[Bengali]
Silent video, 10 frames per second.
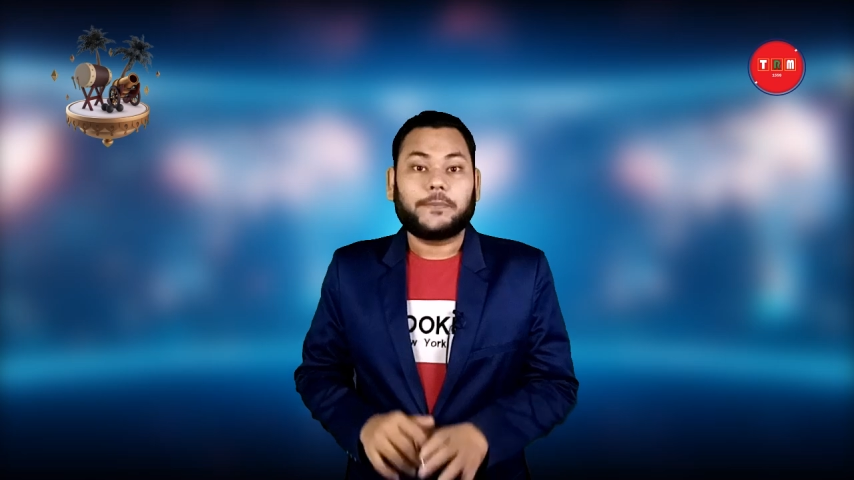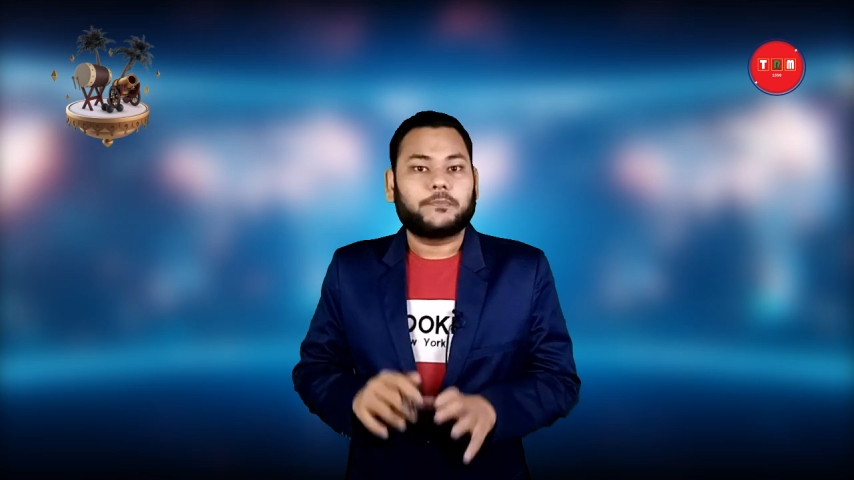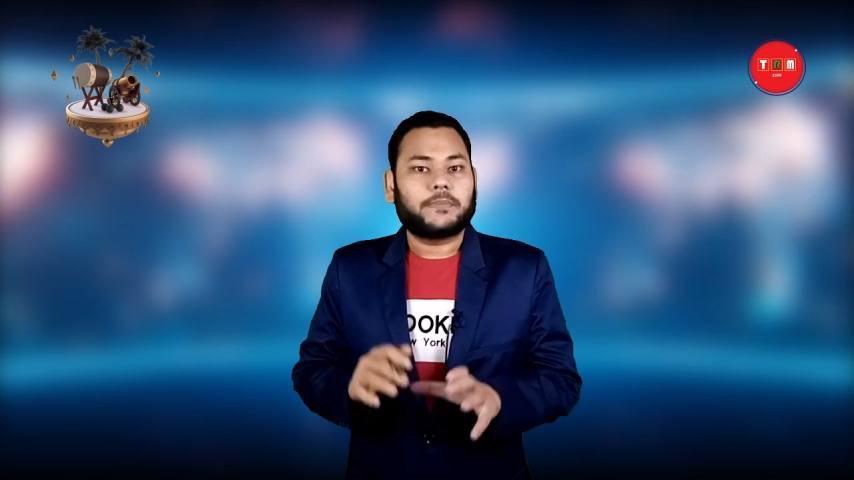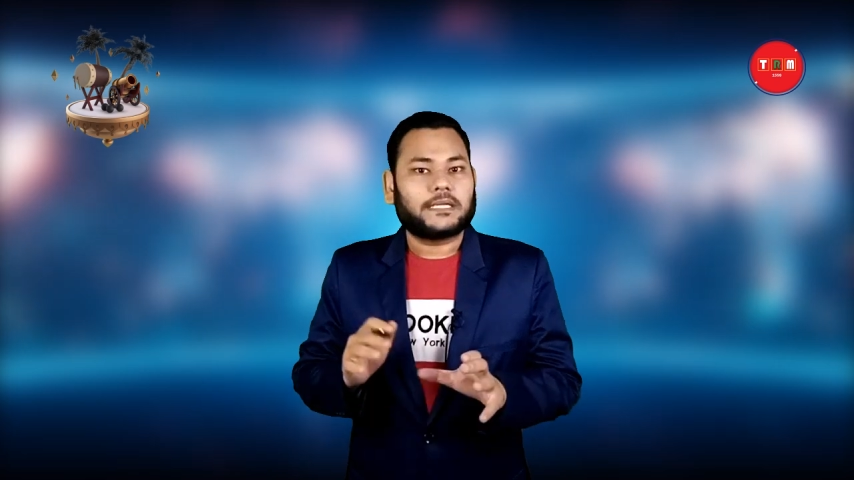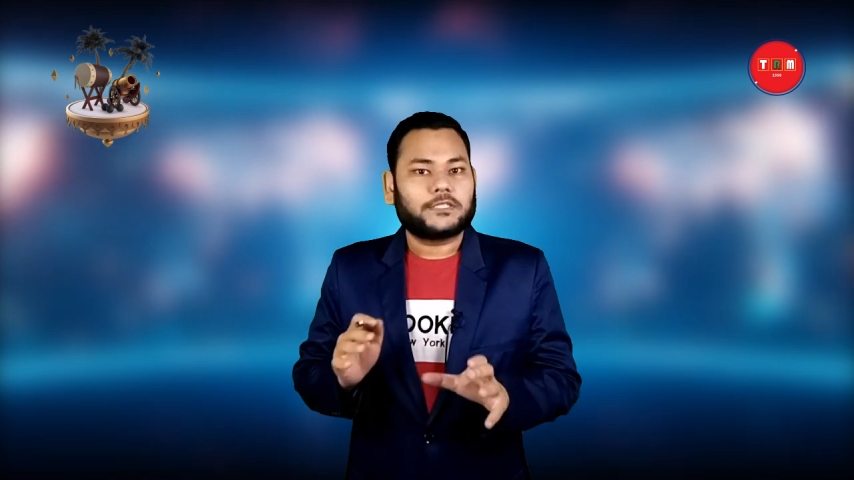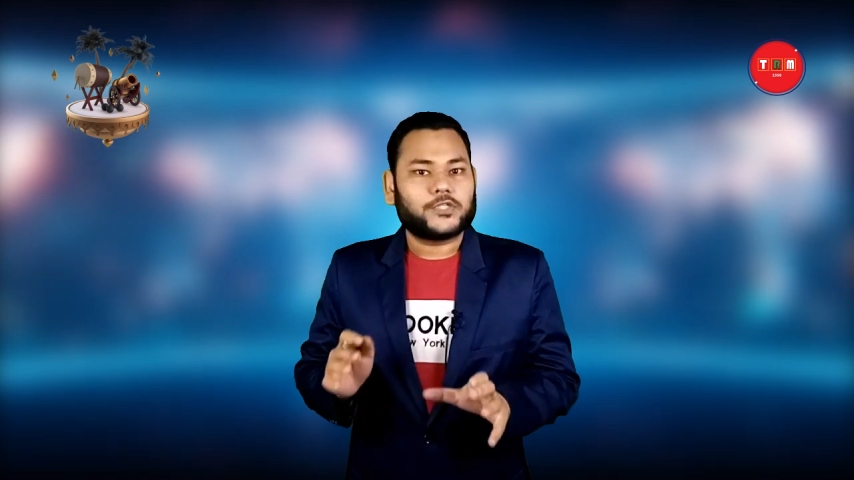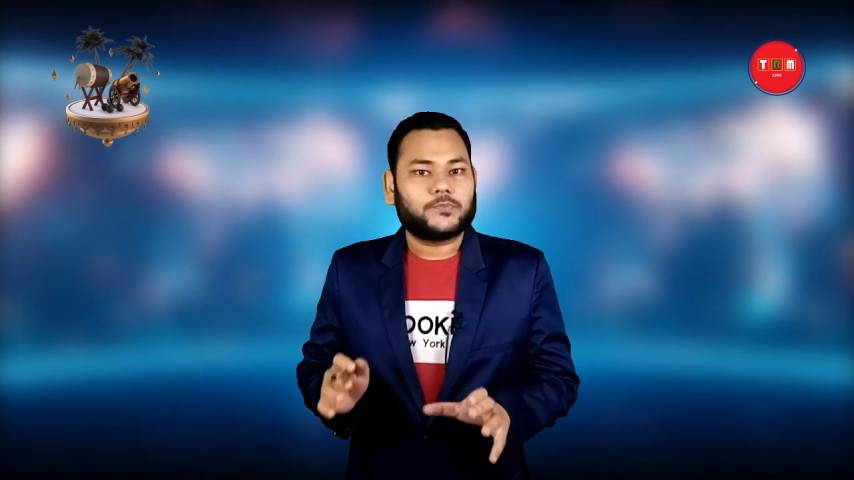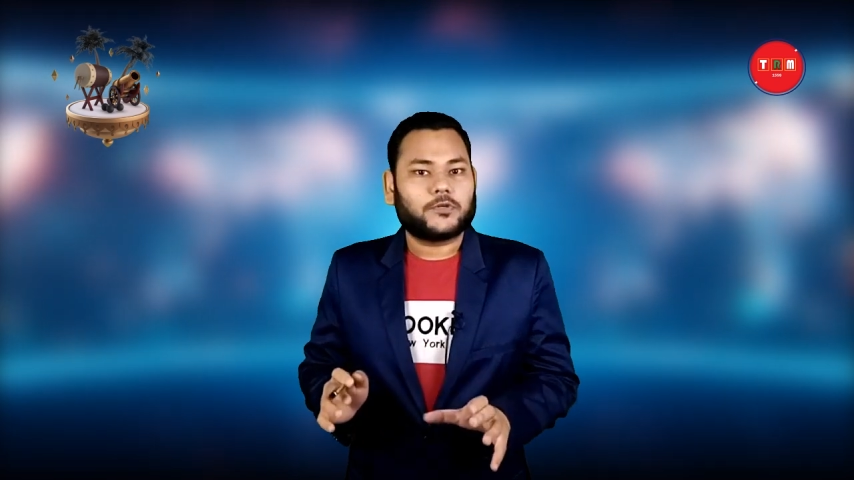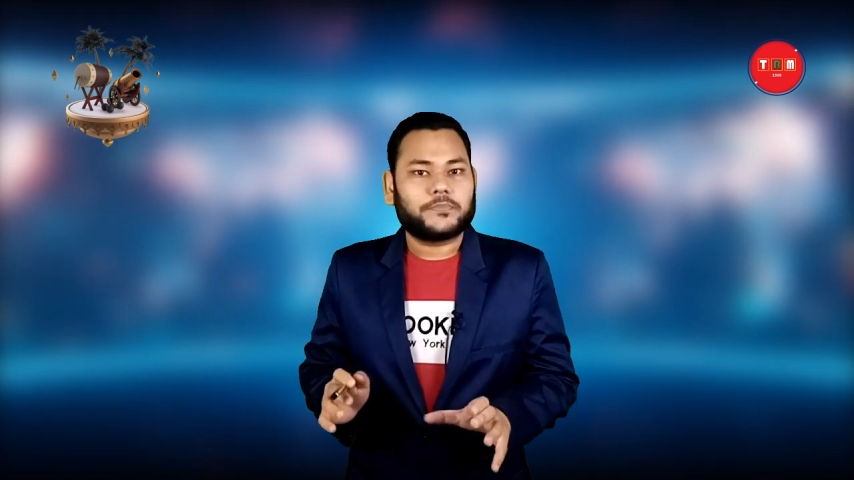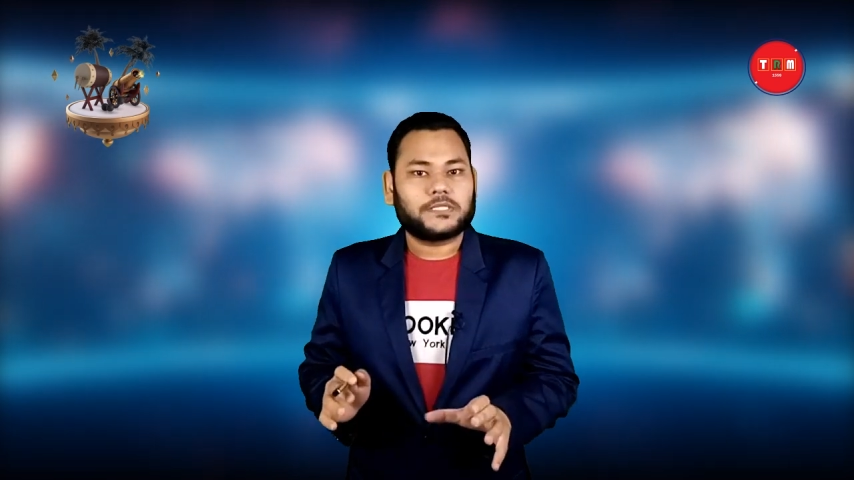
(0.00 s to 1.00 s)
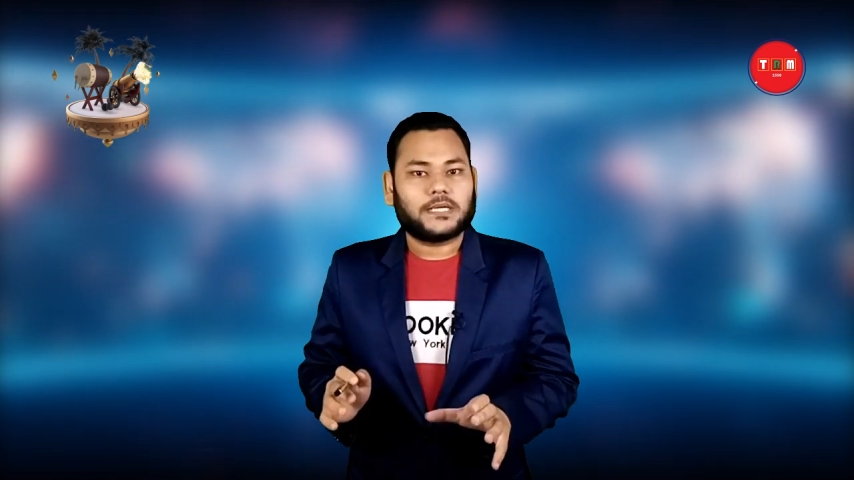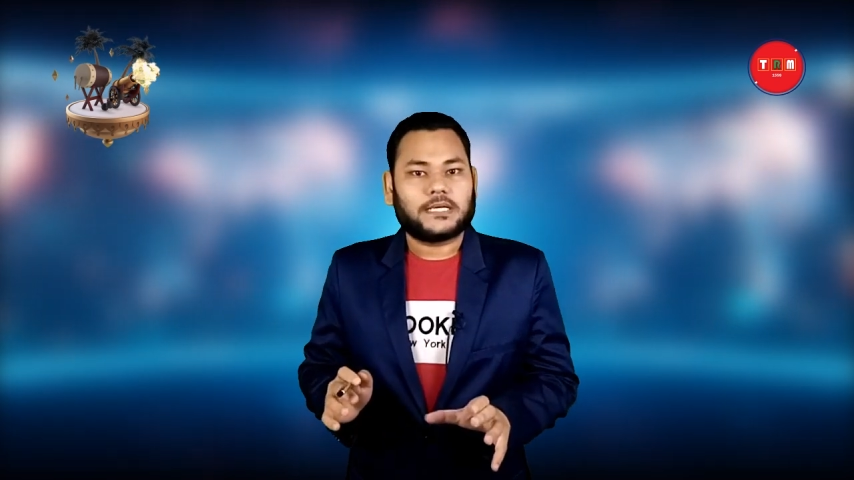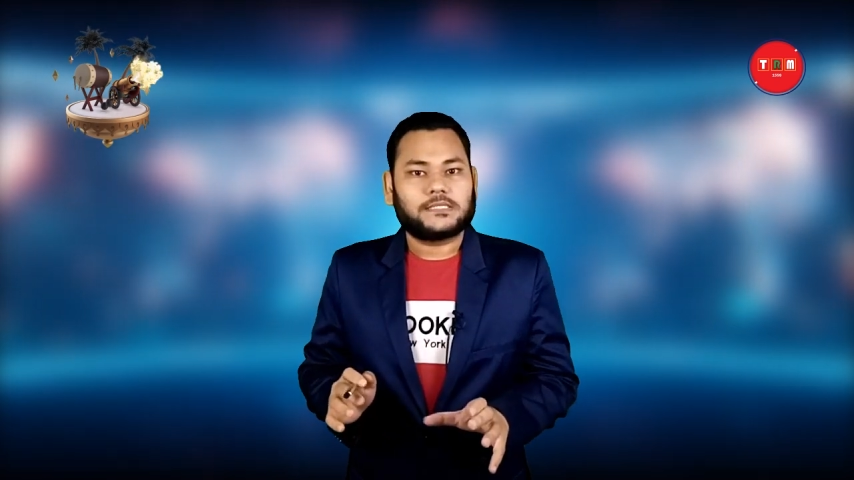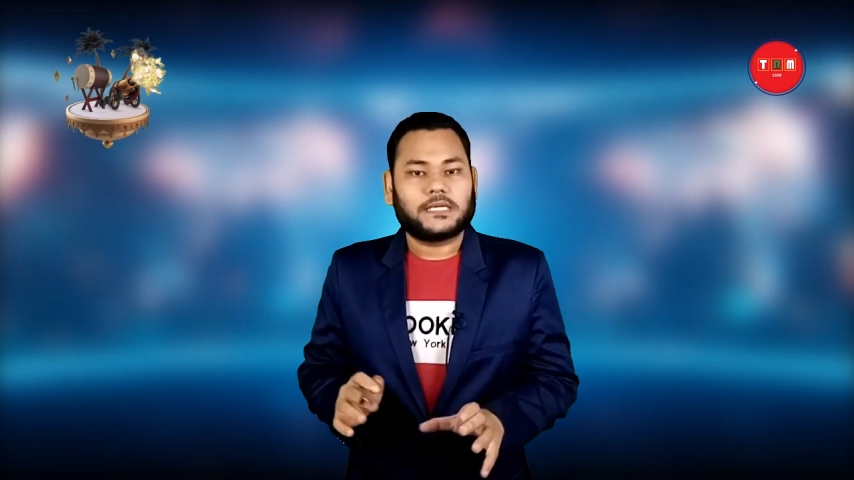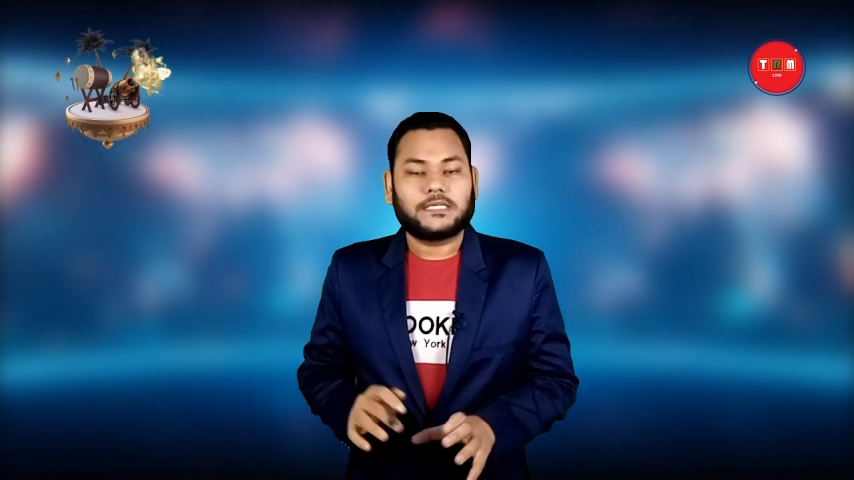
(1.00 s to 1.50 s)
এবং বাংলাদেশও পুরো বিশ্বের কাছ
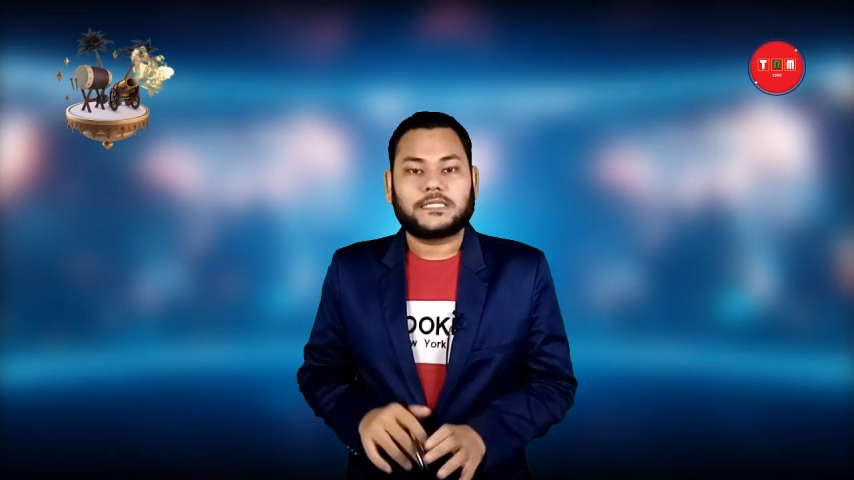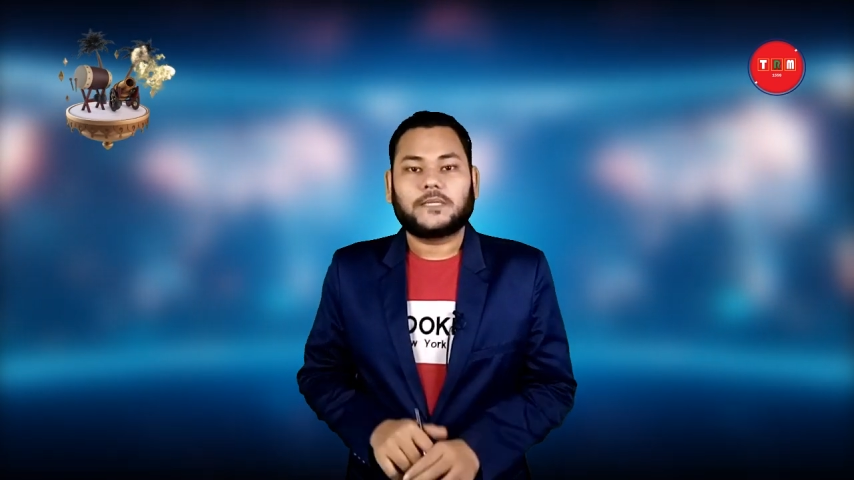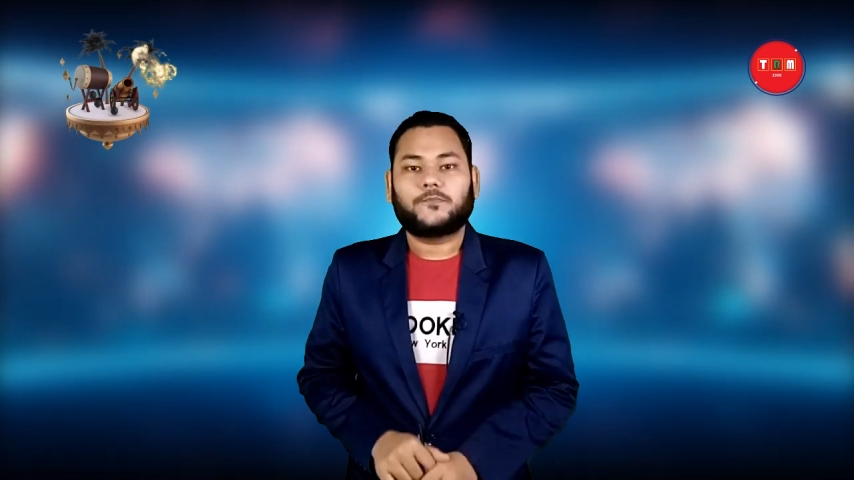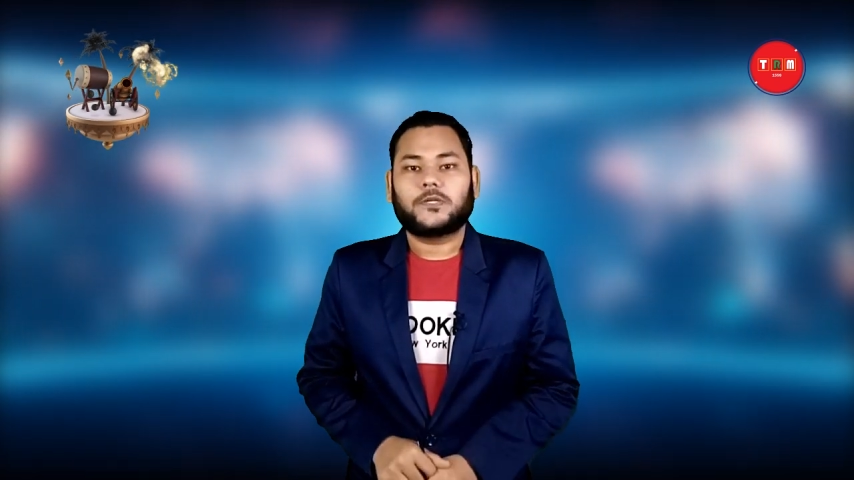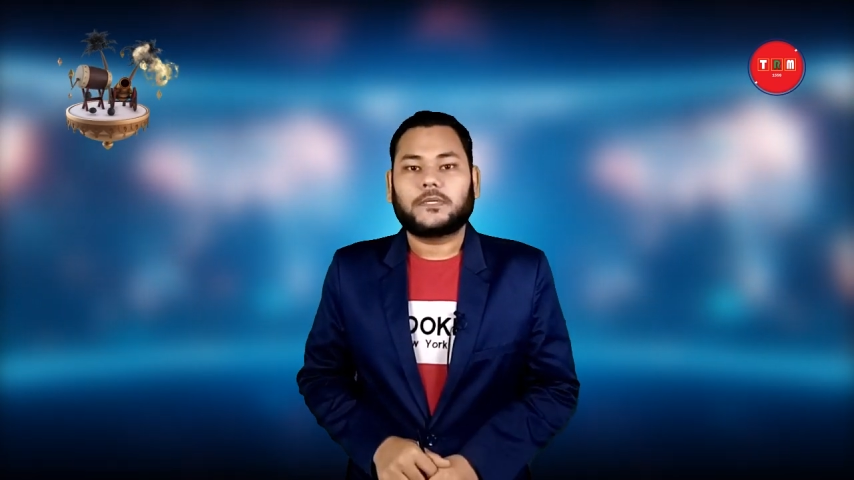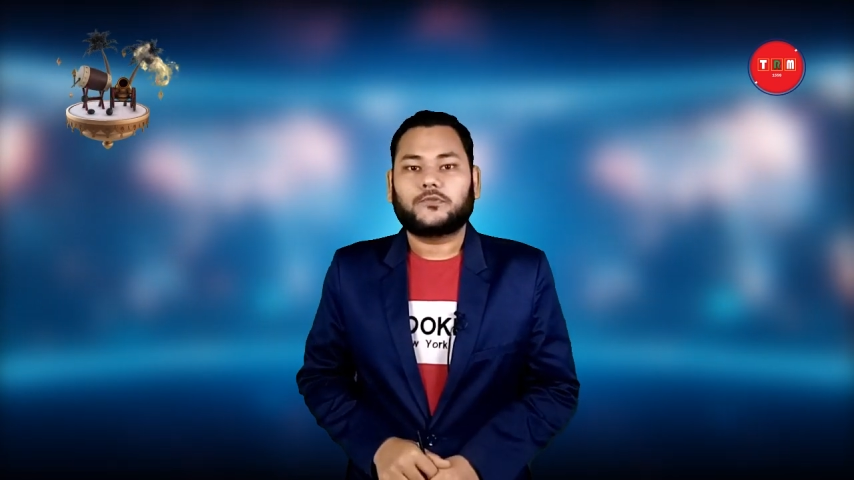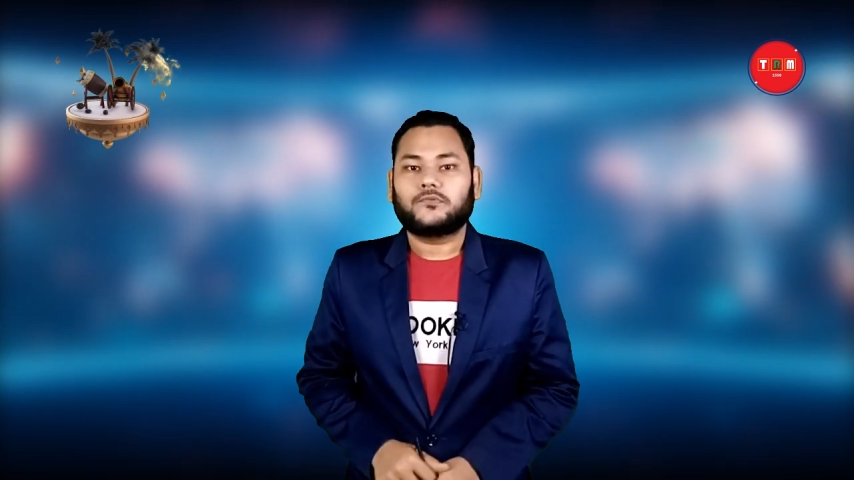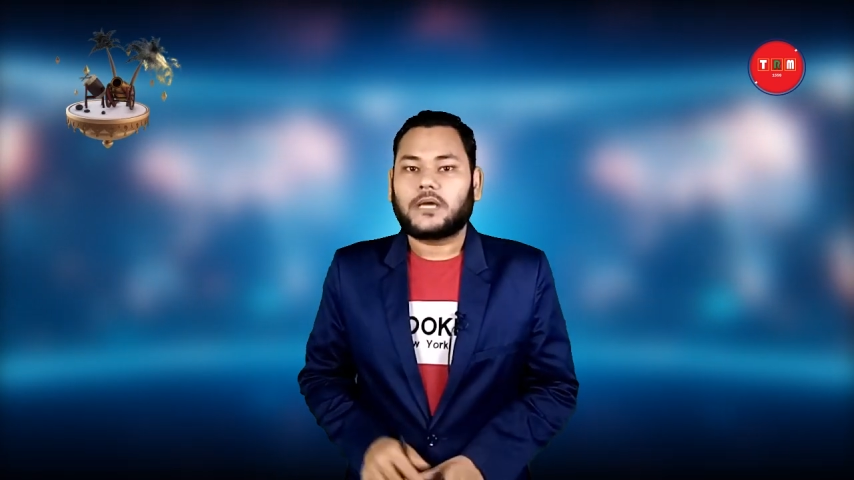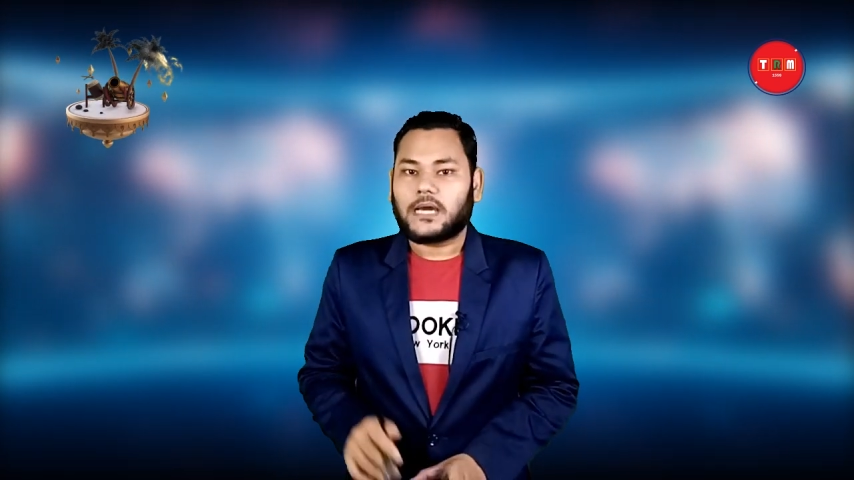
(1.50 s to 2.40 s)
থেকে যে পরিমাণ তুলা